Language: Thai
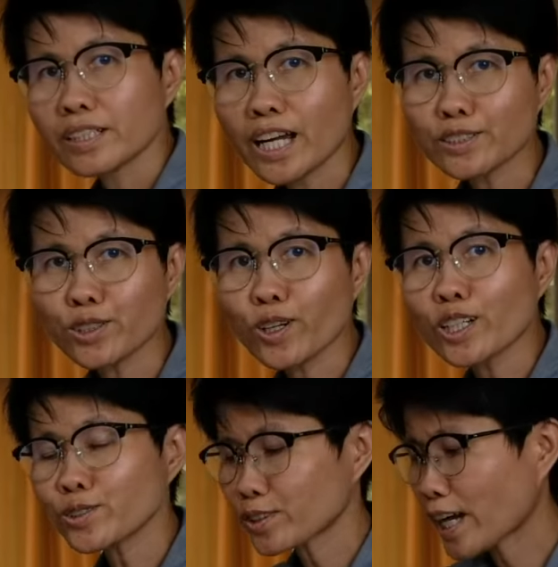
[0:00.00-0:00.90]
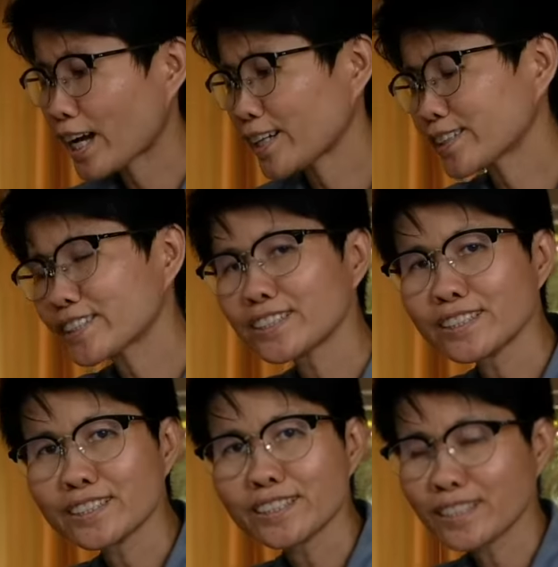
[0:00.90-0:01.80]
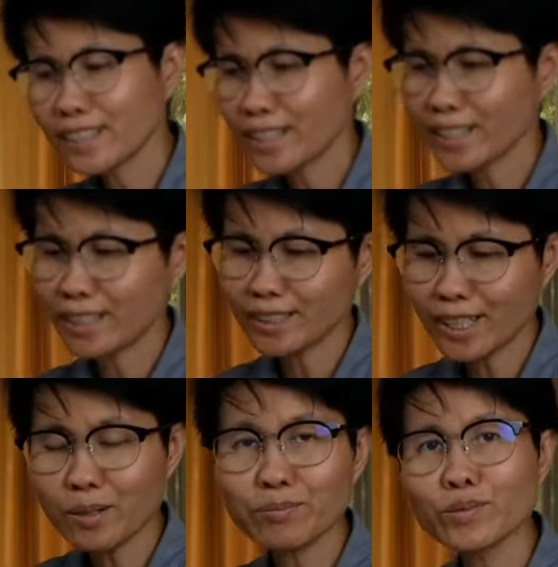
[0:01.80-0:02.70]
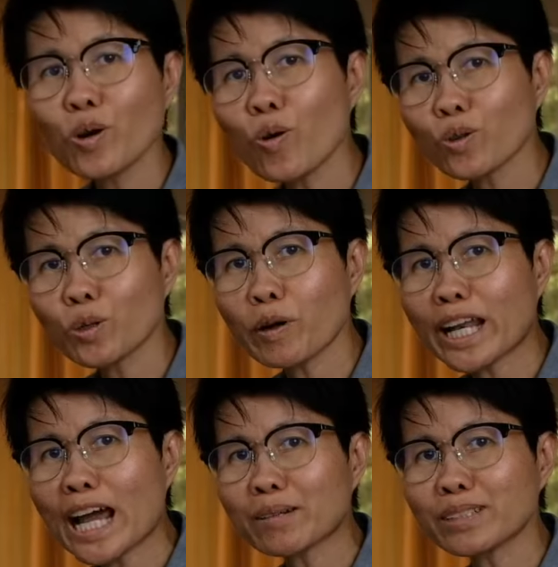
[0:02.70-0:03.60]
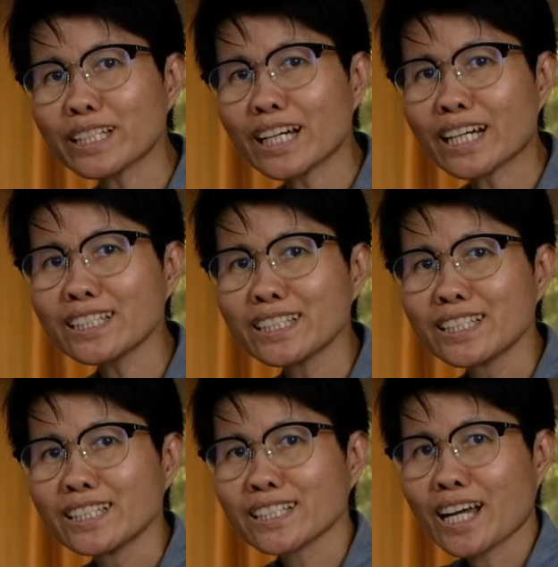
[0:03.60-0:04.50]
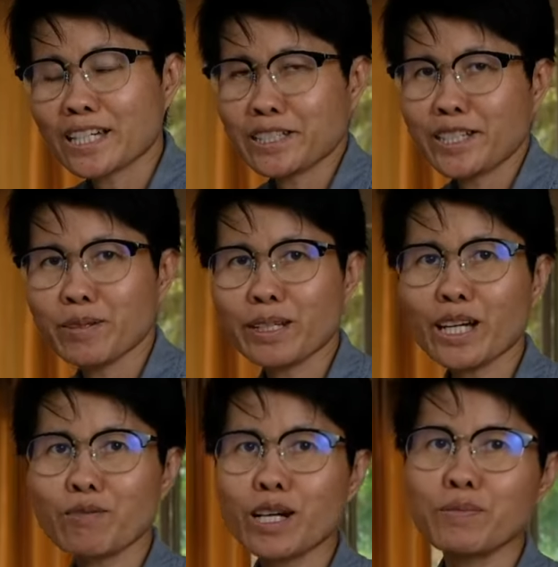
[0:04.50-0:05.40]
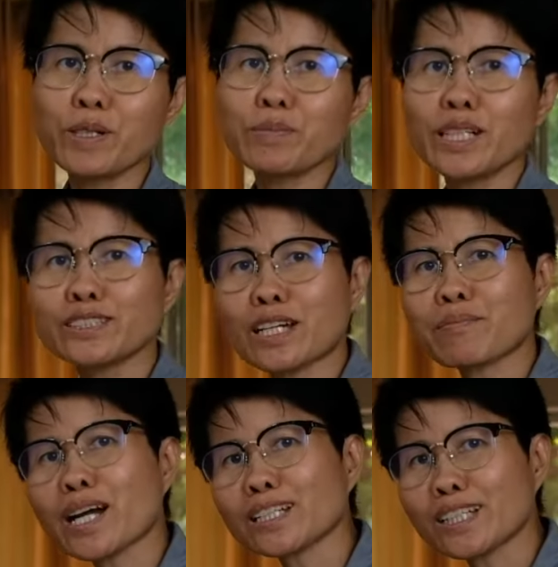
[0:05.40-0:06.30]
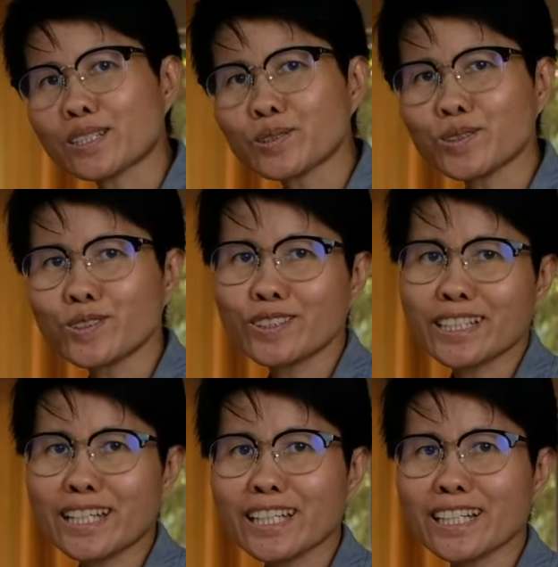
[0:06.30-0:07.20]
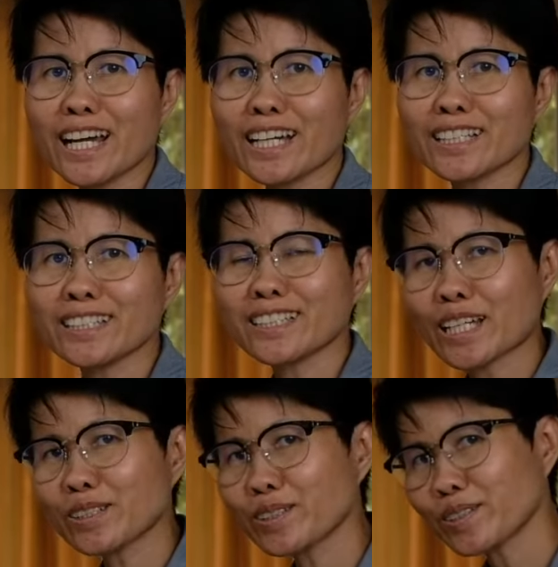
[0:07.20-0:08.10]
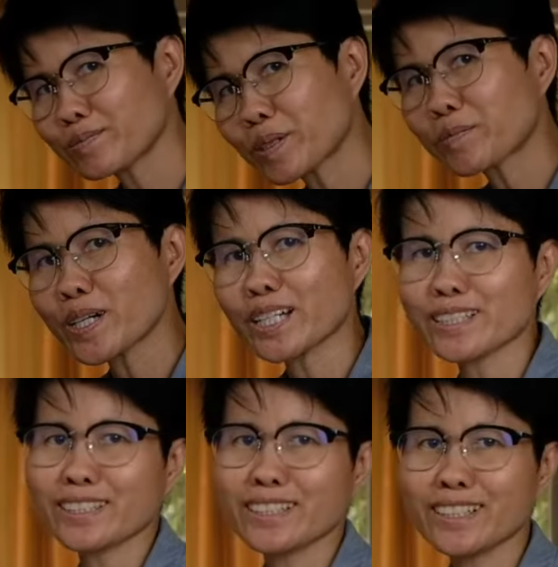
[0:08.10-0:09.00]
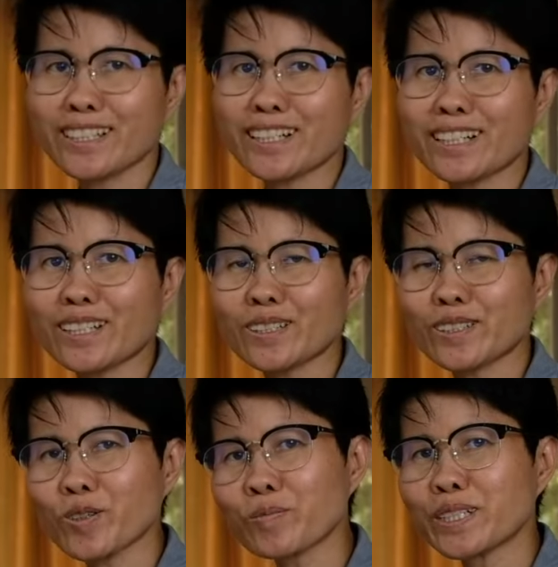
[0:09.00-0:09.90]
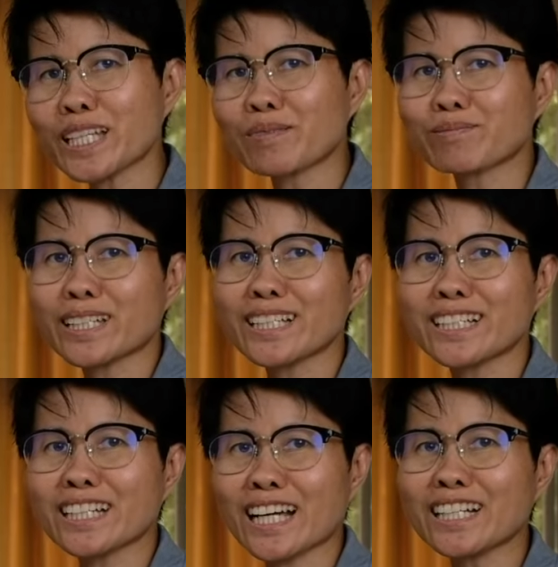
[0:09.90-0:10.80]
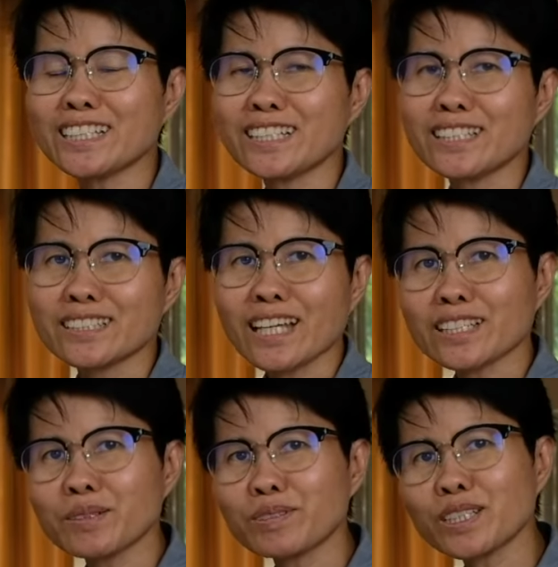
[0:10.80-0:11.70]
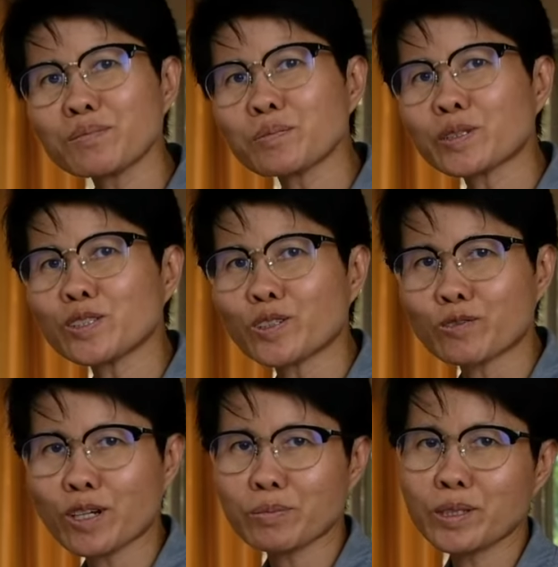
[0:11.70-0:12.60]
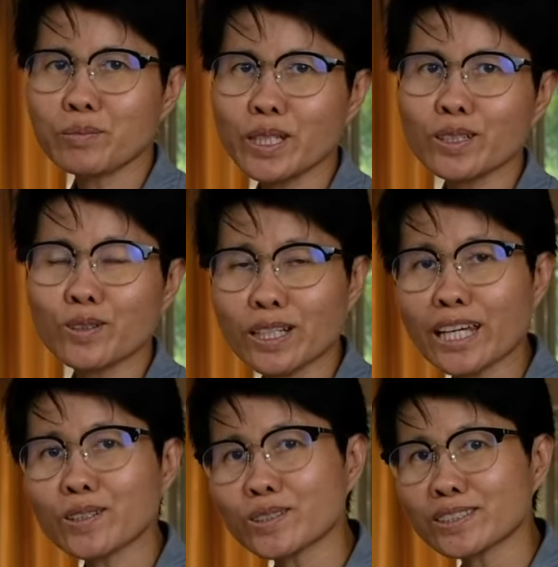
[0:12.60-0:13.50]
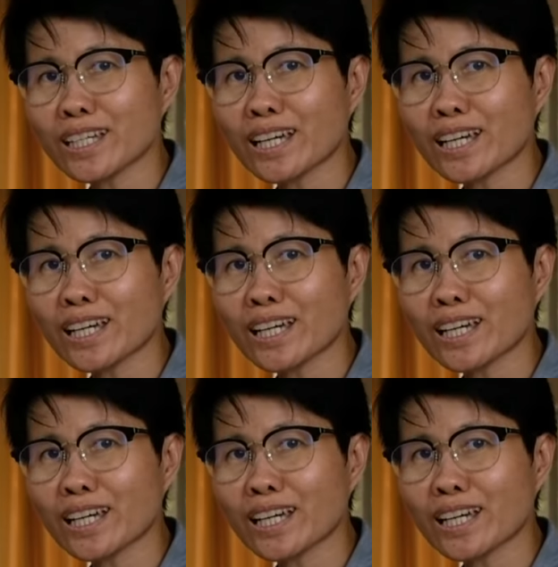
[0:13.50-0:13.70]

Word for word: ค่ะส่วนข้อสุดท้ายก็คืออทำโครงโรบอทอาร์มเลยนะคะค่ะเห็นไหมคะว่าเพื่อนๆสามารถเรียนรู้ได้ง่ายๆงั้นเพื่อนๆลงมือทำได้เลยนะคะ ถ้าคลิปนี้มีประโยชน์ ฝากเพื่อนๆกดไลค์กดแช